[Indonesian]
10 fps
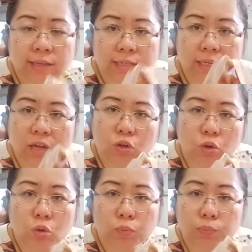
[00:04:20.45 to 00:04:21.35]
aslinya
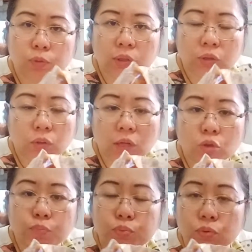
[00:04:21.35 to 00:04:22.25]
dulu bentuknya
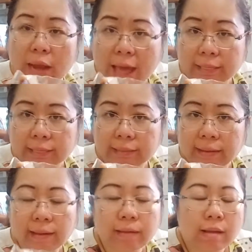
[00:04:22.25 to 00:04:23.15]
itu bulat
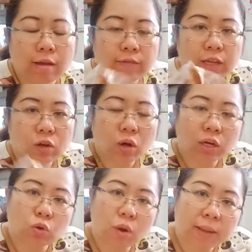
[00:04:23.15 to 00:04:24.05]
ya. Wingko
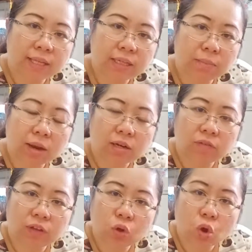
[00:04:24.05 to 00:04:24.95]
ada dua macam, ada
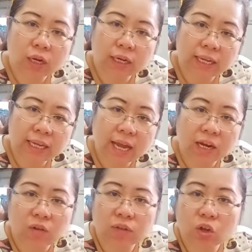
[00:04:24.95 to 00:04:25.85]
wingko kering,
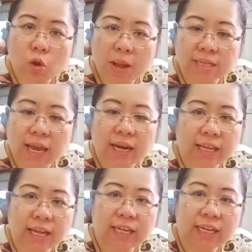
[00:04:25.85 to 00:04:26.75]
ada wingko basah. Nah,
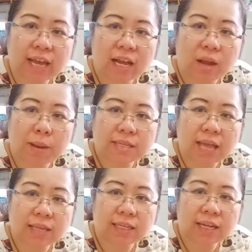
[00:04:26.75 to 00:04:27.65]
yang ini yang agak
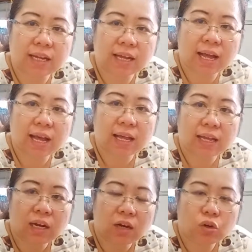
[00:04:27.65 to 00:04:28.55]
basah. Jadi agak
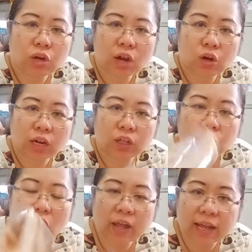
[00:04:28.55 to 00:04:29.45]
lunak-lunak
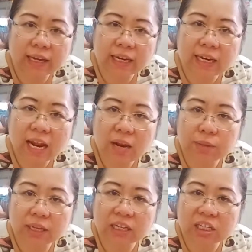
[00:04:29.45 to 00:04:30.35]
gitu. Kalau yang kering dia
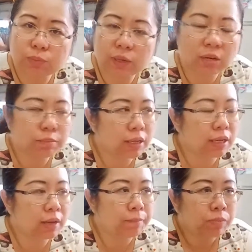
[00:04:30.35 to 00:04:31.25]
lebih crispy,
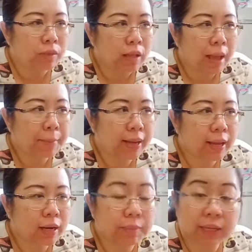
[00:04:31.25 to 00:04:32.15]
lebih apa
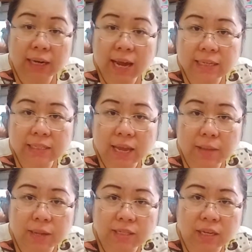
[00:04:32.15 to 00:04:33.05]
ya lebih keras
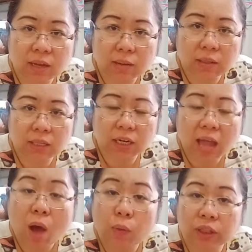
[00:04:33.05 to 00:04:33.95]
ya biasanya jadi
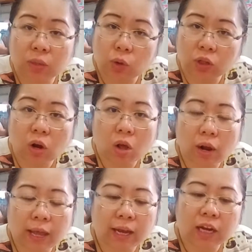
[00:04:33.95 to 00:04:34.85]
awet dibuat
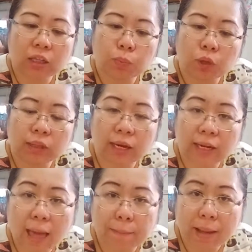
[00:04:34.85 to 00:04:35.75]
oleh-oleh karena terbuat dari
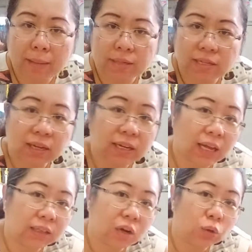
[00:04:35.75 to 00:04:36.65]
kelapa biasanya kan
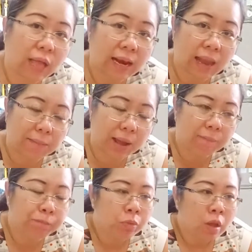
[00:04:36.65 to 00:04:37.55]
nggak terlalu tahan lama
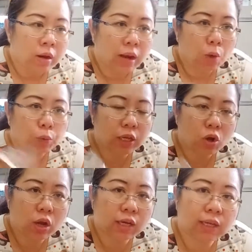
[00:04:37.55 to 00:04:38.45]
nah
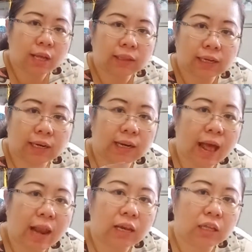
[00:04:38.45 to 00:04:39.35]
wingko ini yang
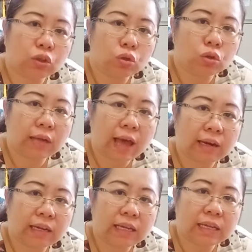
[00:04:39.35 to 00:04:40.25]
terkenal itu
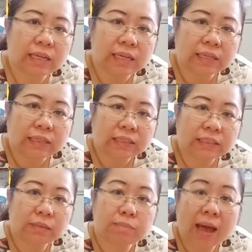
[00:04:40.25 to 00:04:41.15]
dari
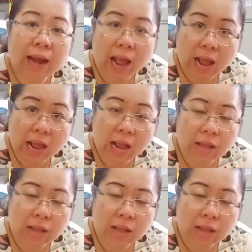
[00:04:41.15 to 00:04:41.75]
Semarang